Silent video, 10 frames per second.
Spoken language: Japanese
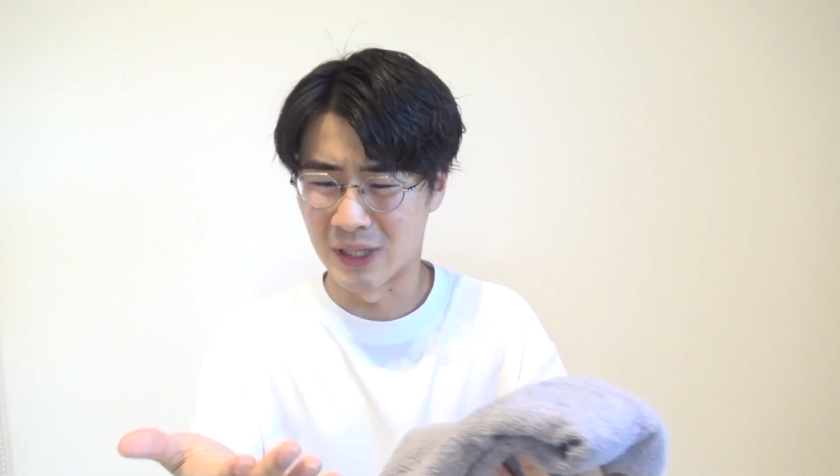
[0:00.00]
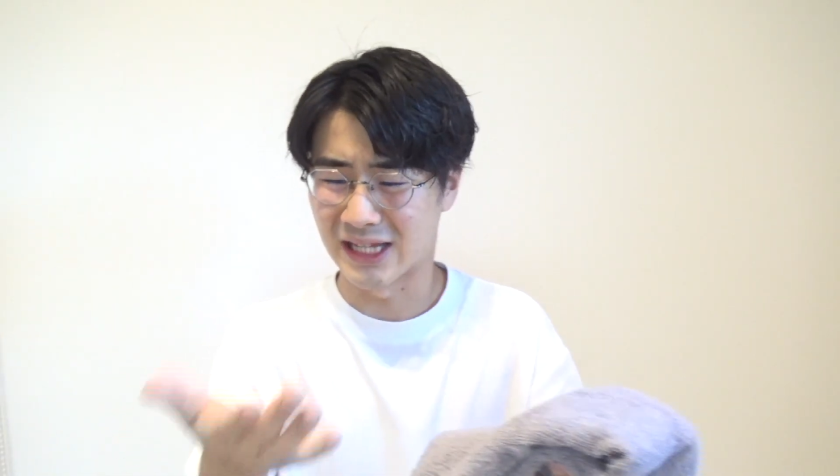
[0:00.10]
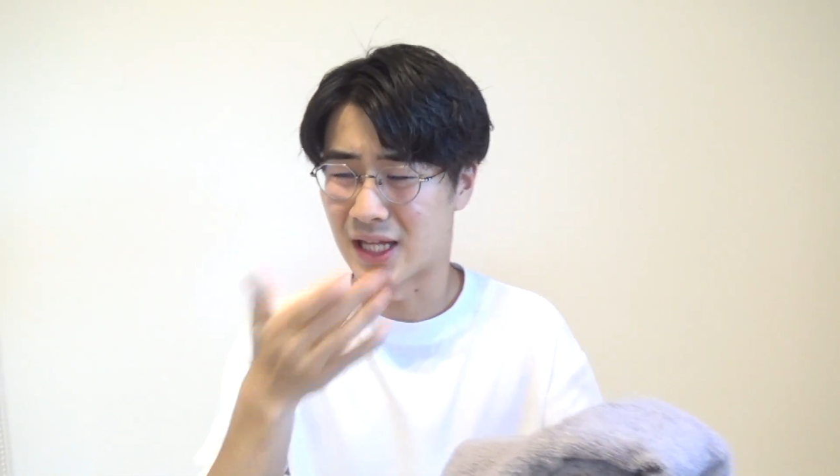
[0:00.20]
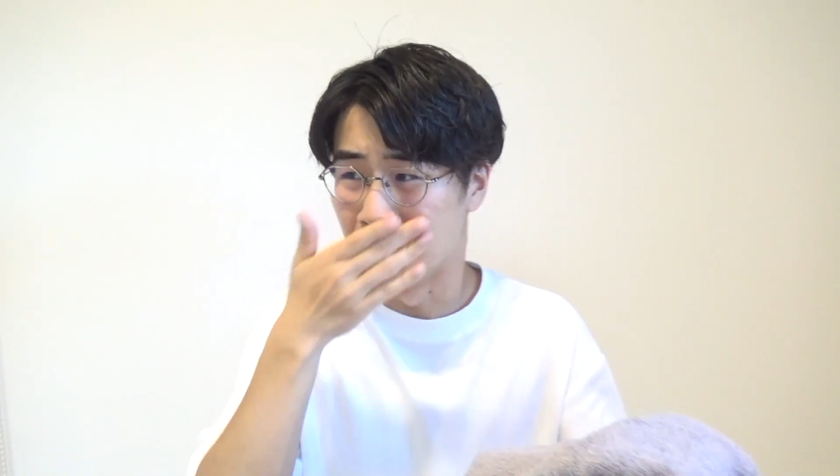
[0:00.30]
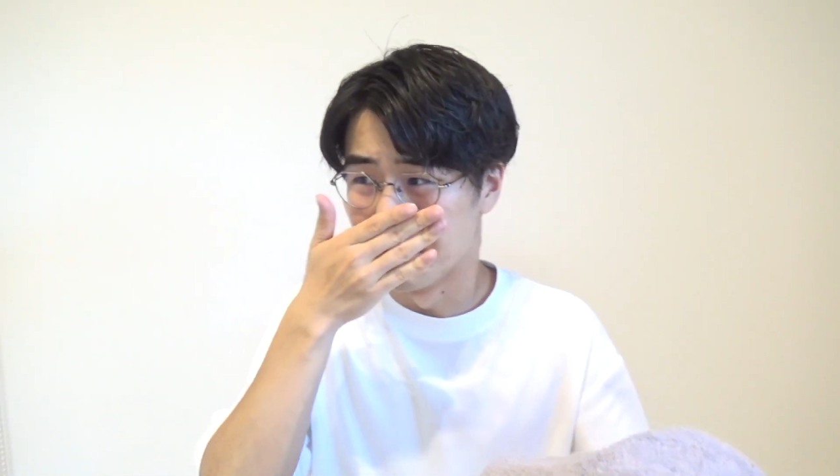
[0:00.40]
だっ
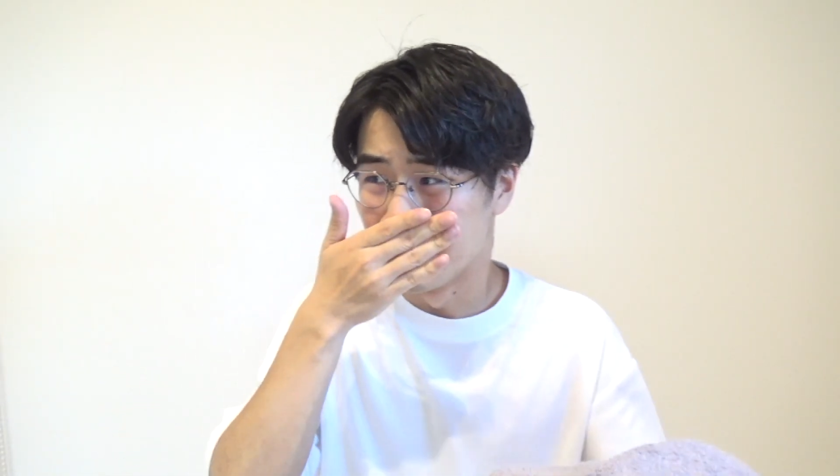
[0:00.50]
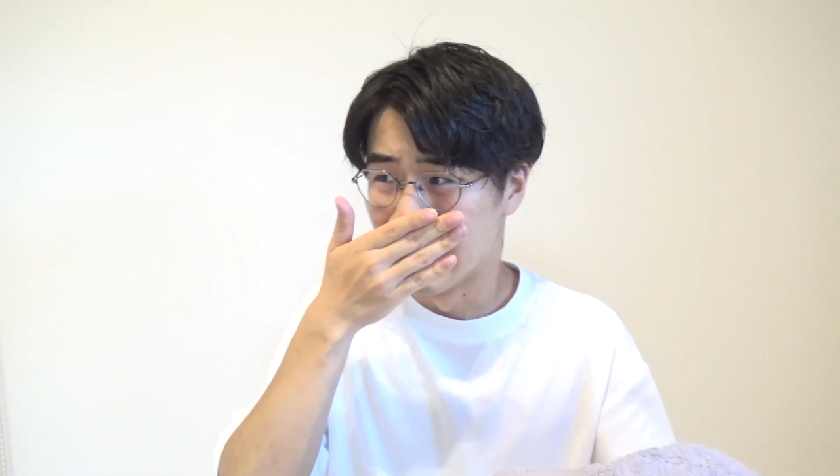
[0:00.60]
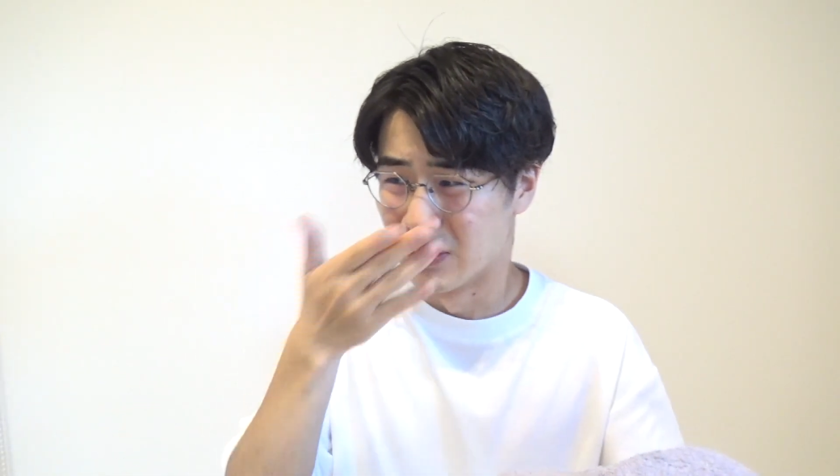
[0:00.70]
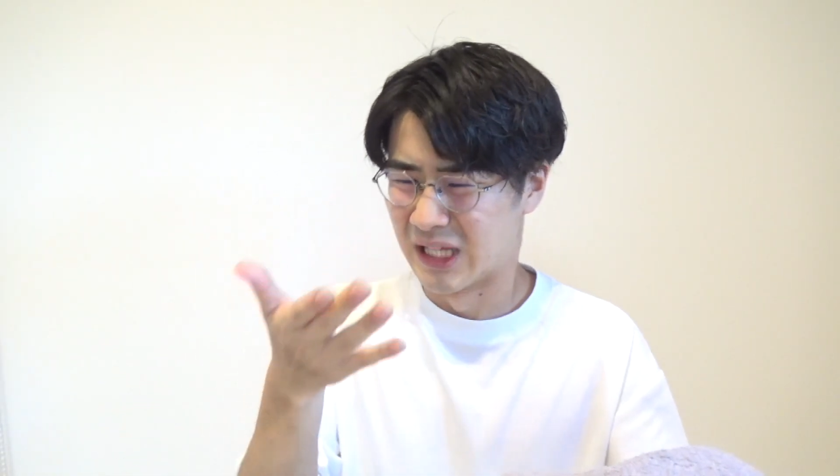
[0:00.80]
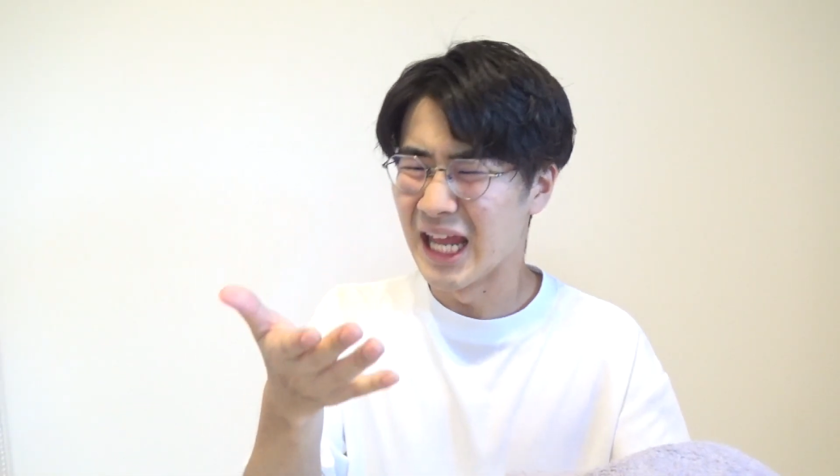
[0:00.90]
て。
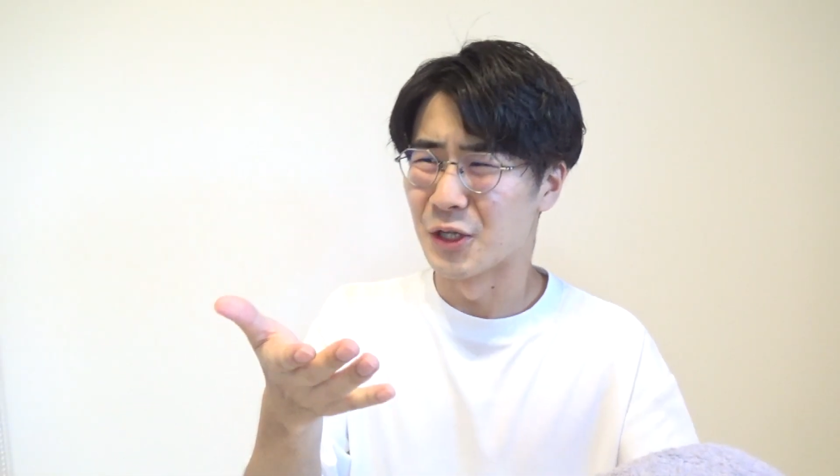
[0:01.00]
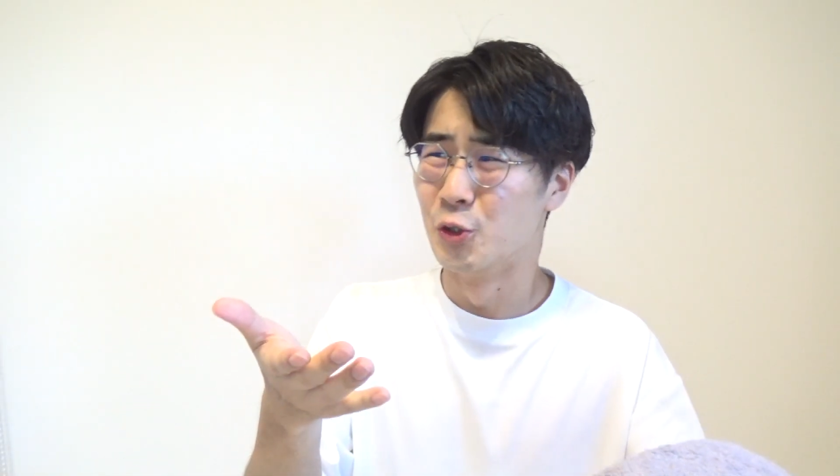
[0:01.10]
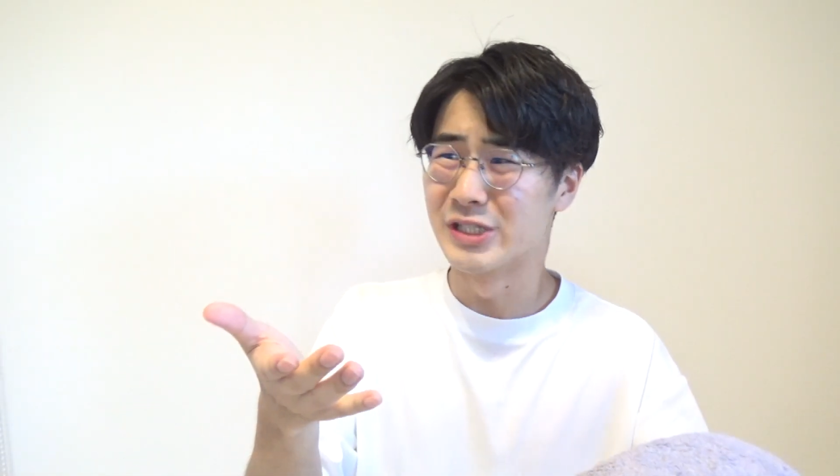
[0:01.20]
手、くっ